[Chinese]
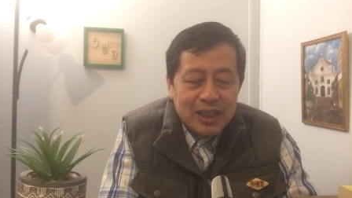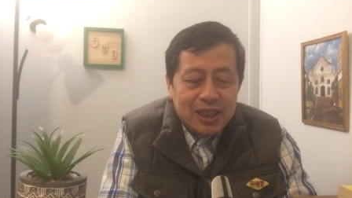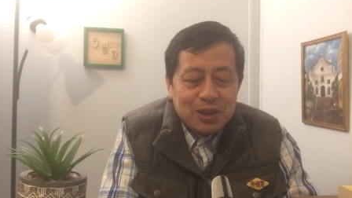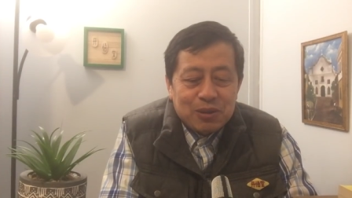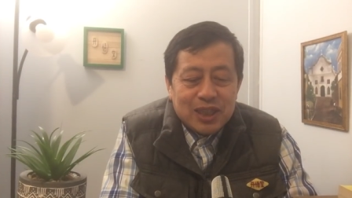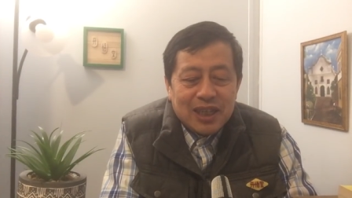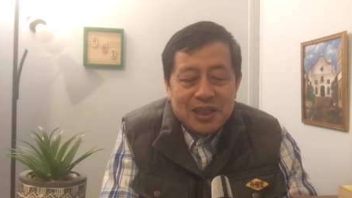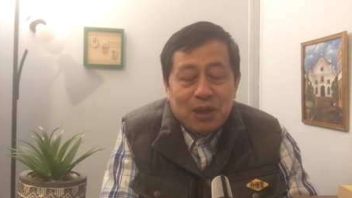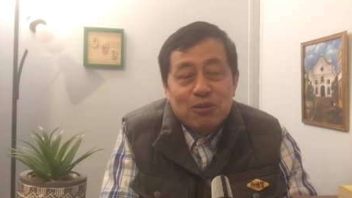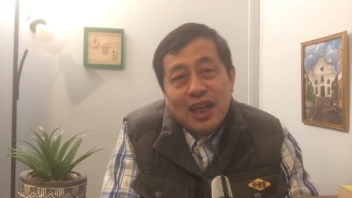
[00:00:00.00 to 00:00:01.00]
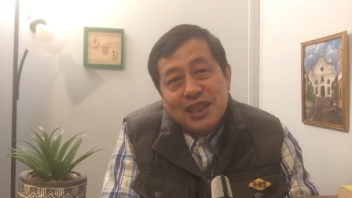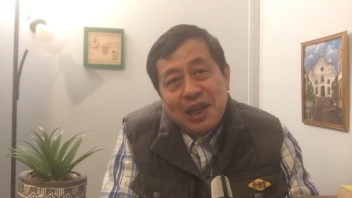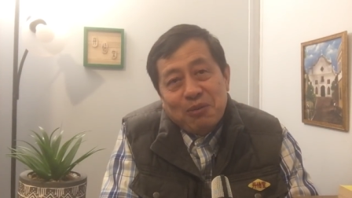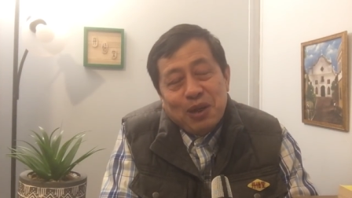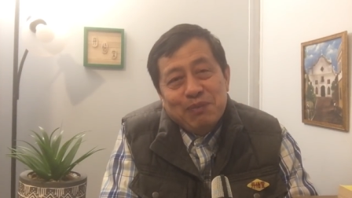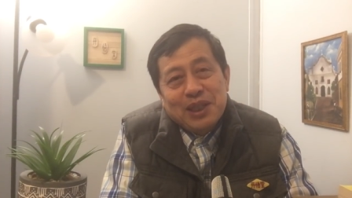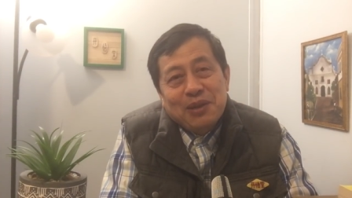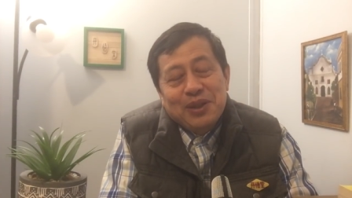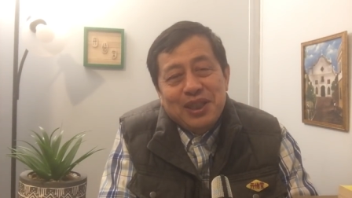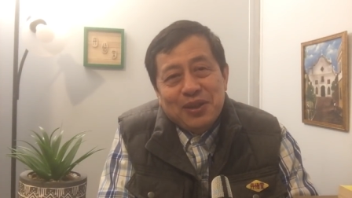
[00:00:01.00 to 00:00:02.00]
其实从这个角度来讲，我们
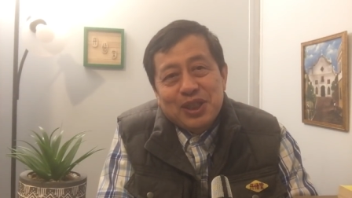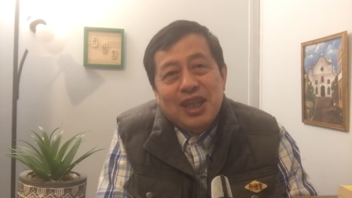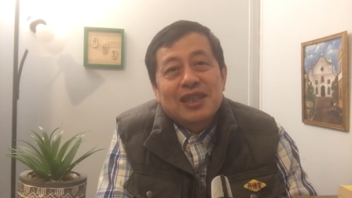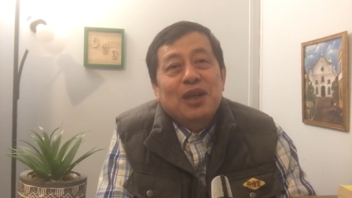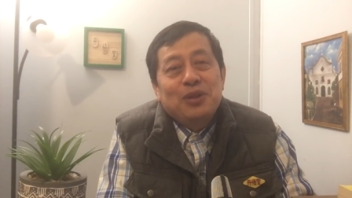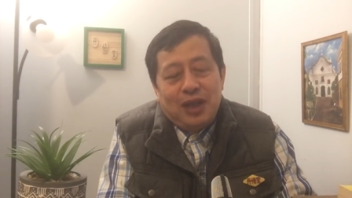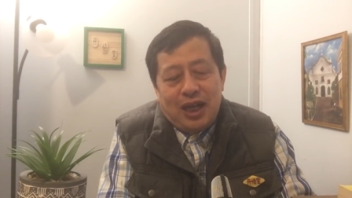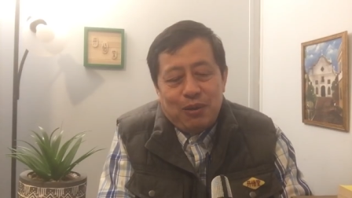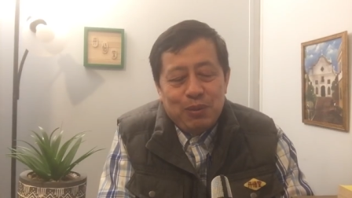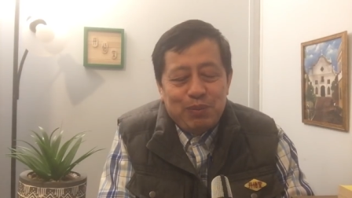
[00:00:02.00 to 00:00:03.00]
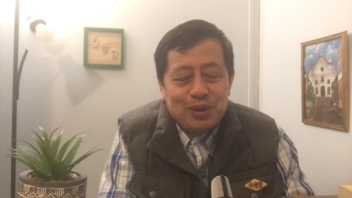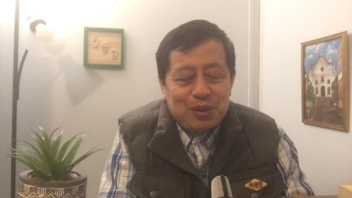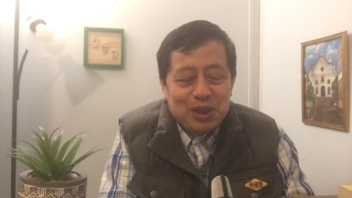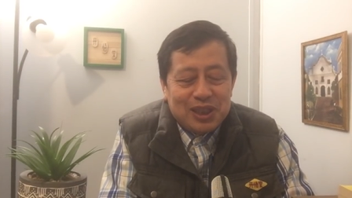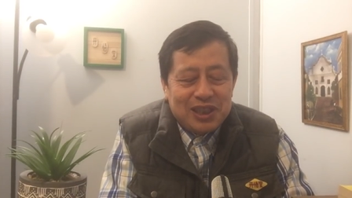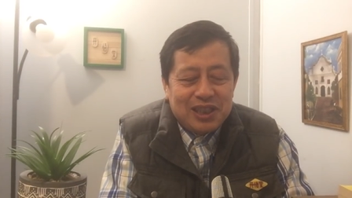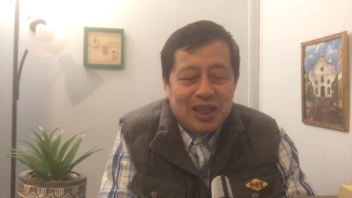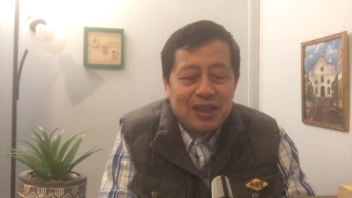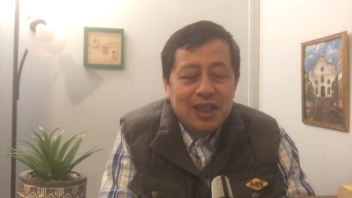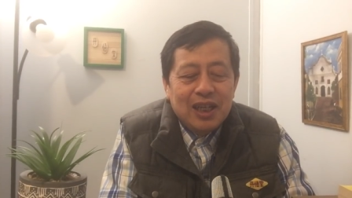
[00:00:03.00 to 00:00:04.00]
等于就相当于啊，我们不是说自己
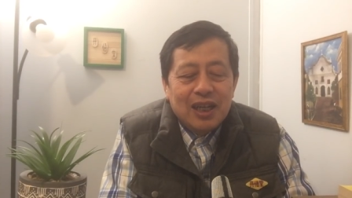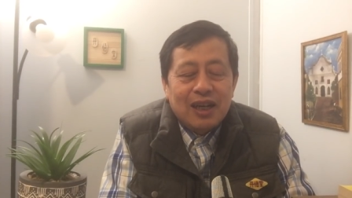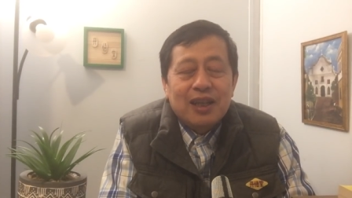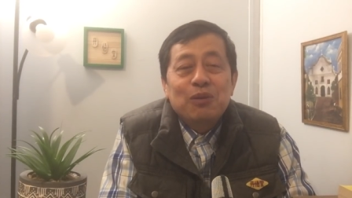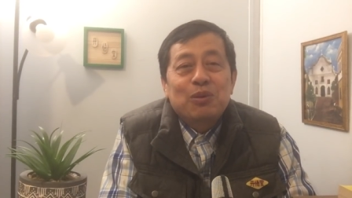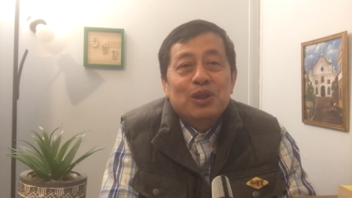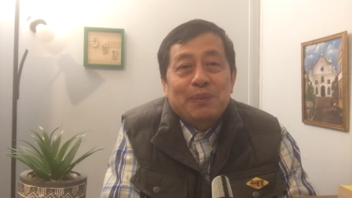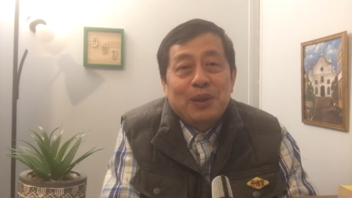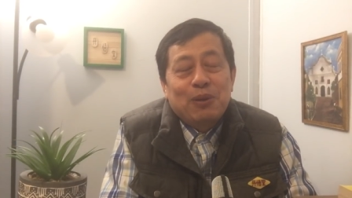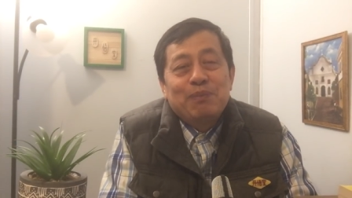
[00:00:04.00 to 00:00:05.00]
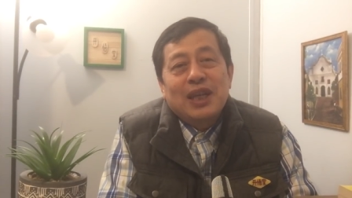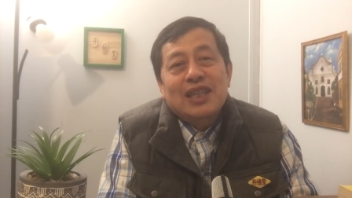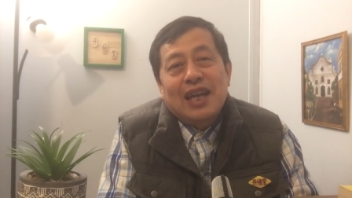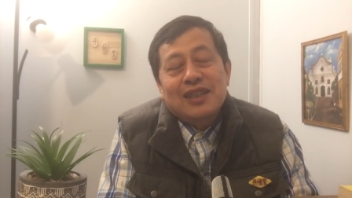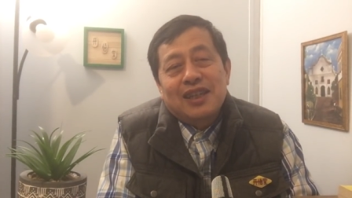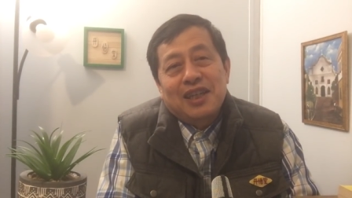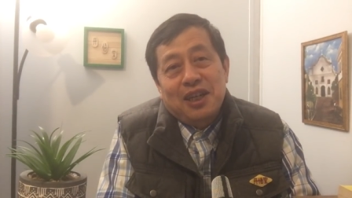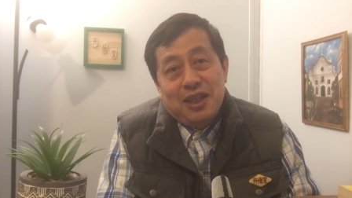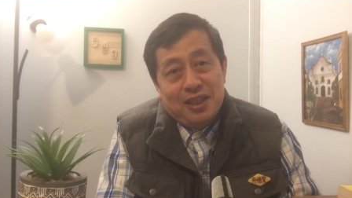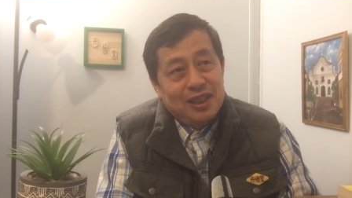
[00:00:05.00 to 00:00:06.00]
像跟胡适比，我们没他的那
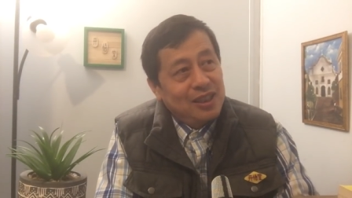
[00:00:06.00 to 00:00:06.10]
个